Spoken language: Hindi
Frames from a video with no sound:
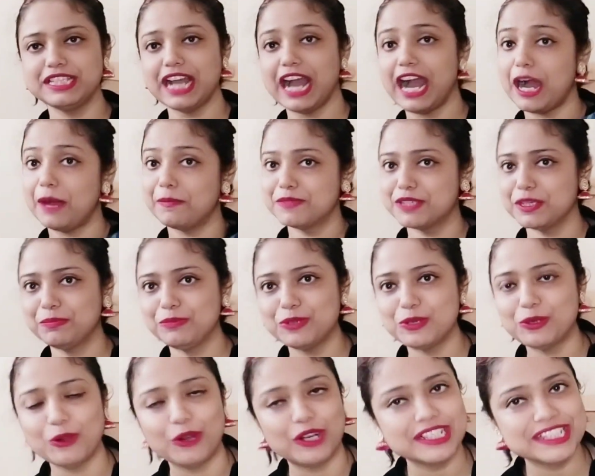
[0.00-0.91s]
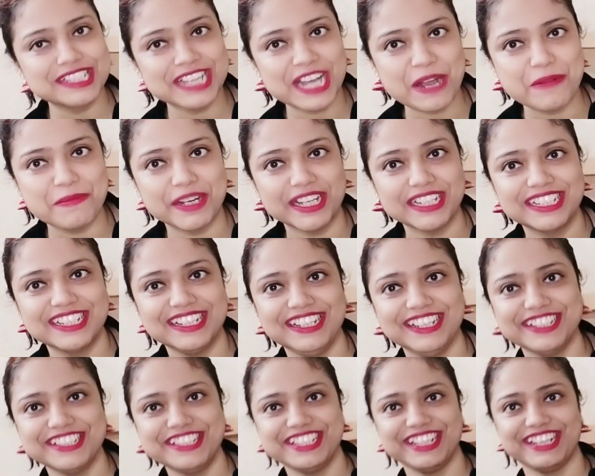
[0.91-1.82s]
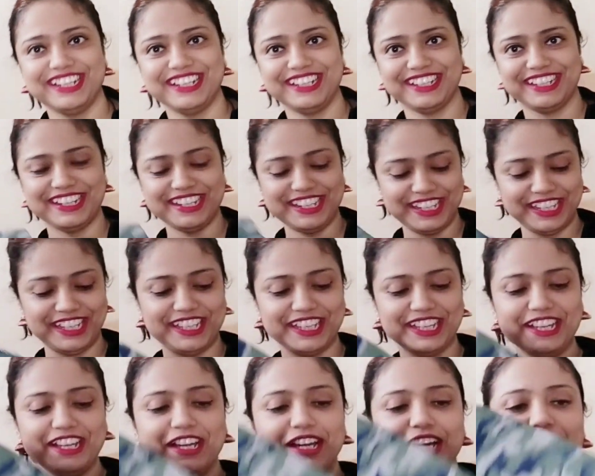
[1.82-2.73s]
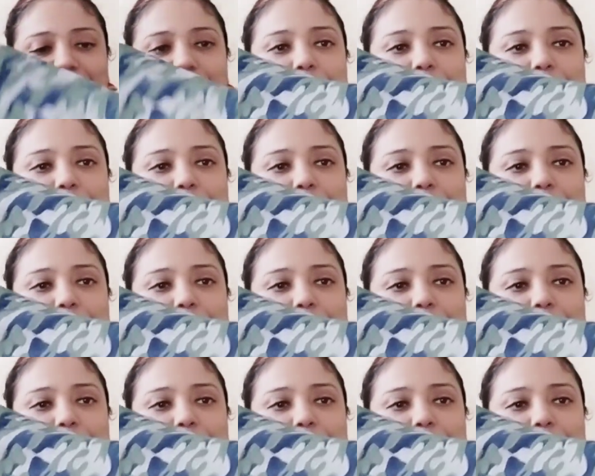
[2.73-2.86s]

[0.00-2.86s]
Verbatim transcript: में से आप सबको कौन सा आवान के लिए अच्छा लगा ठीक है